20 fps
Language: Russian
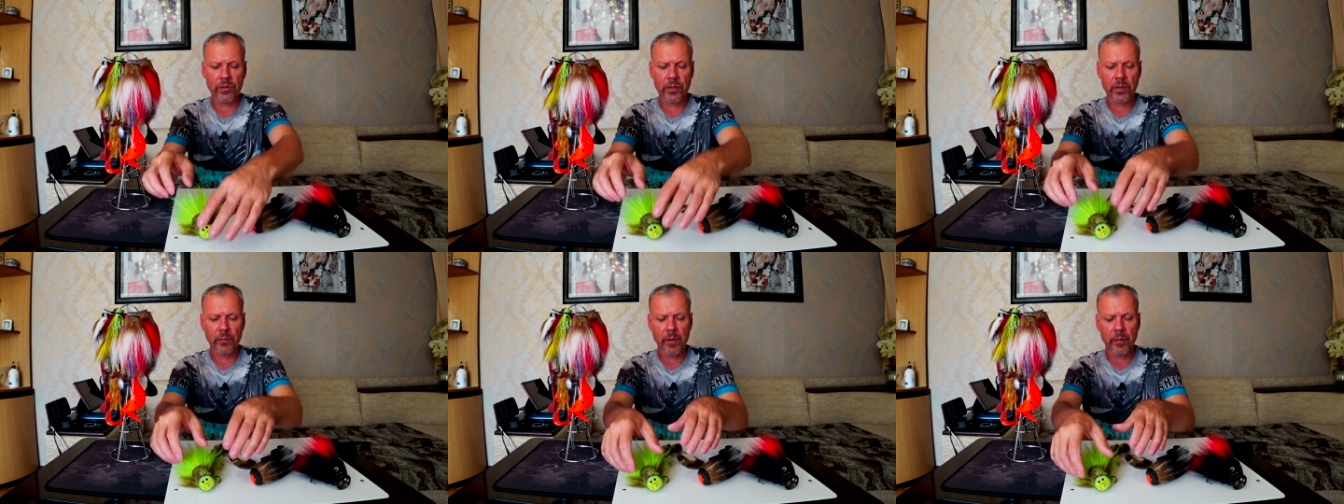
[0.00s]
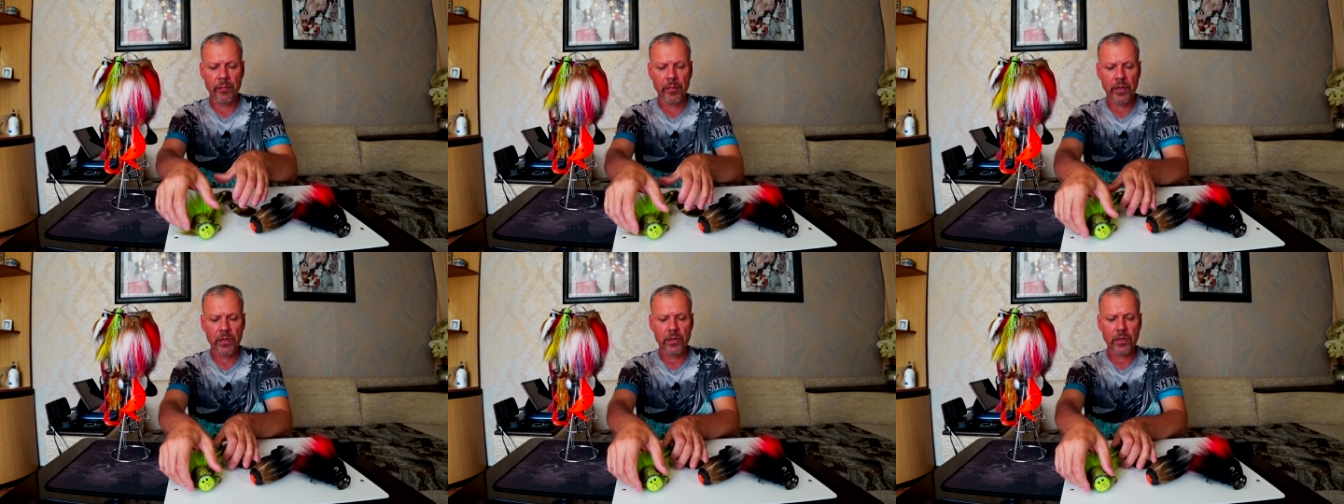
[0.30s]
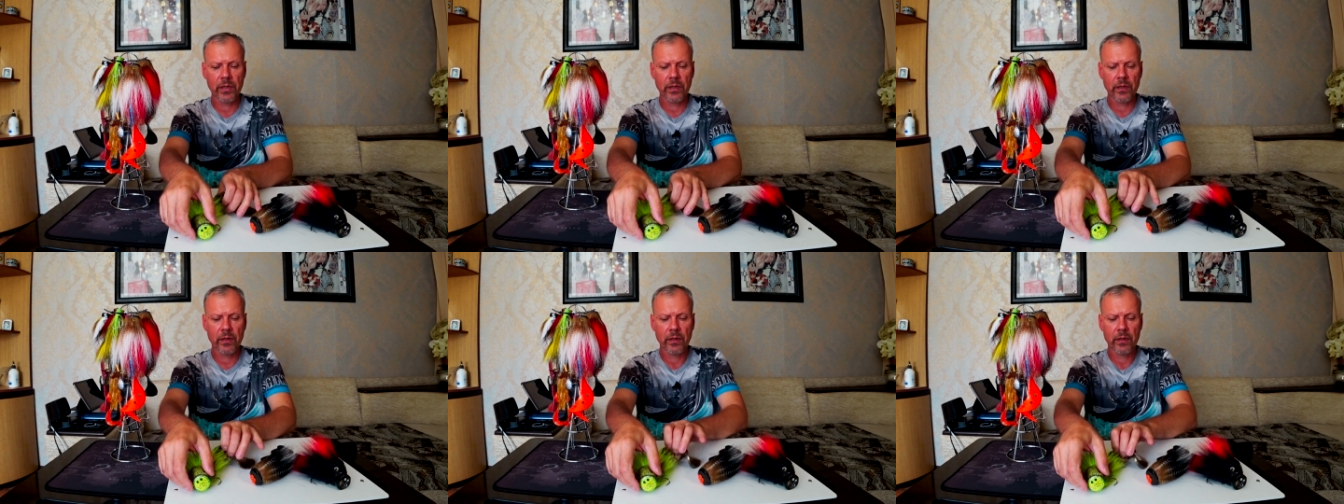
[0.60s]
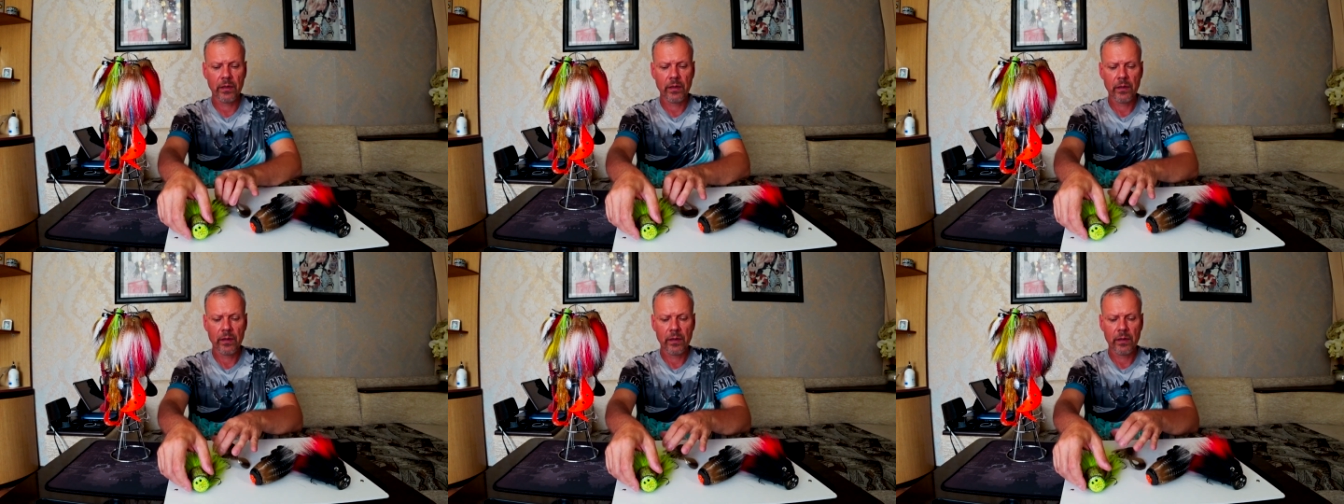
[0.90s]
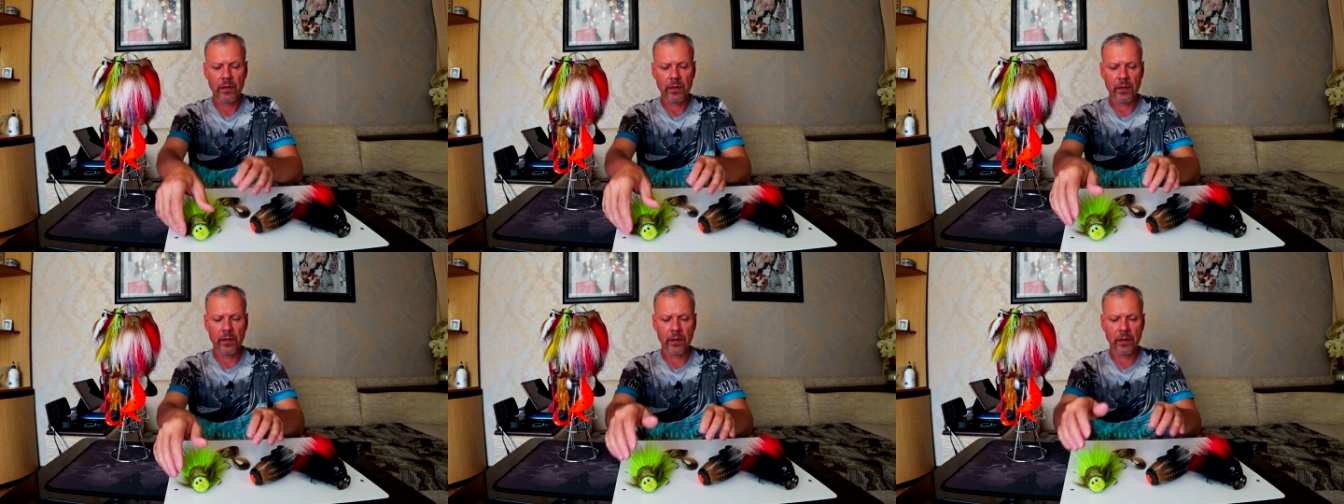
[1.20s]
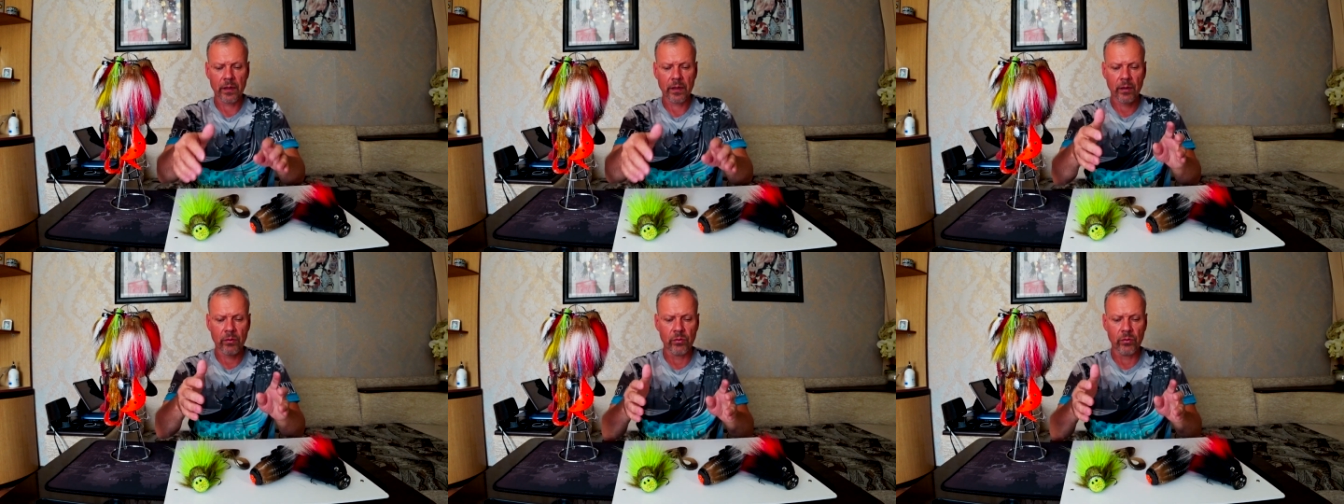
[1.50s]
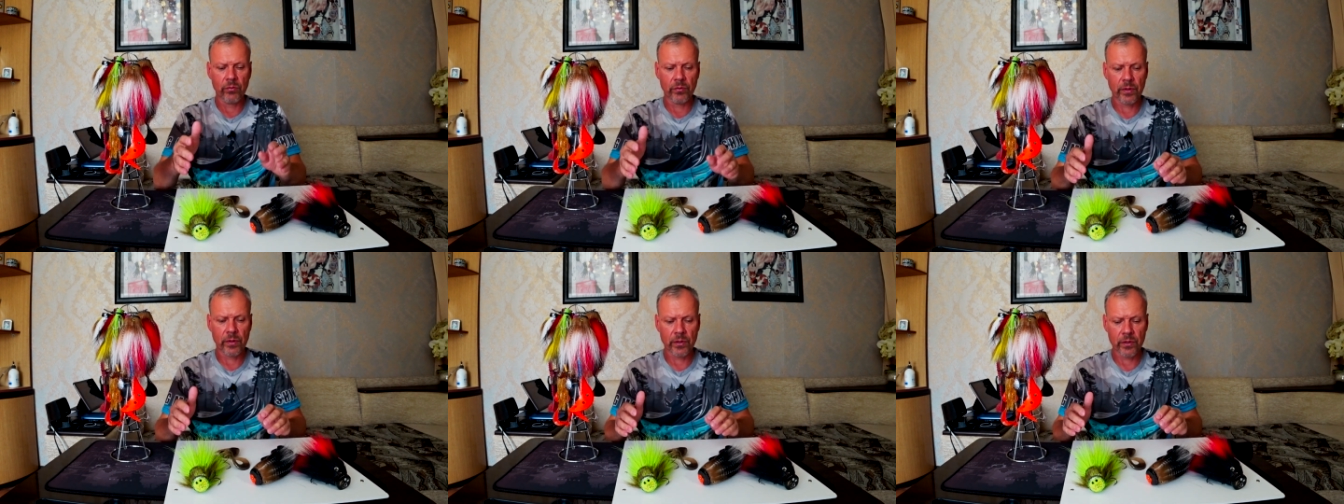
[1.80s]
типа мыши,
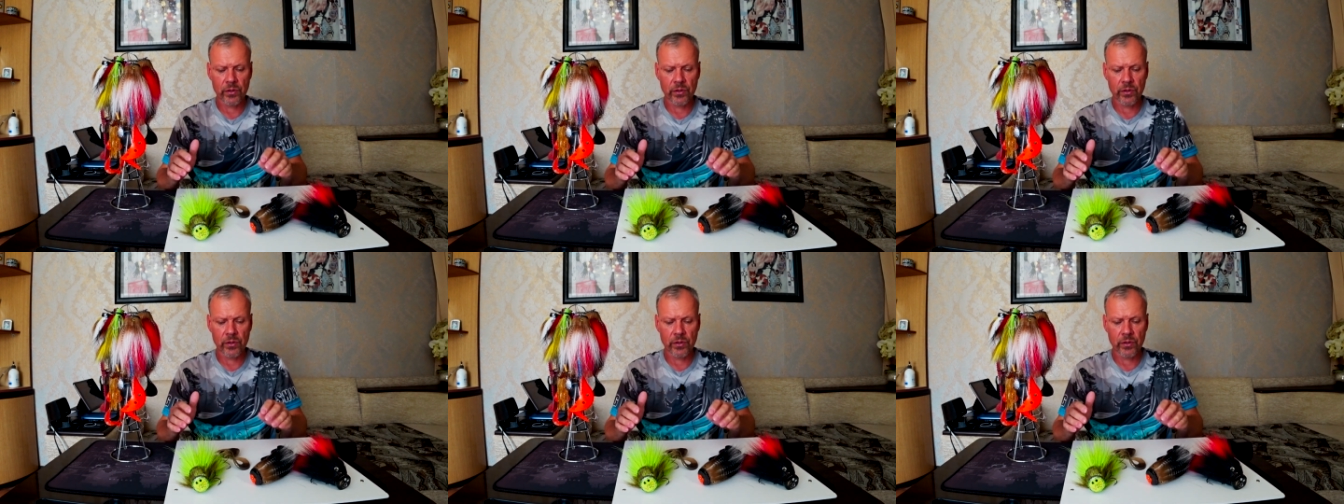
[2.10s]
какого-то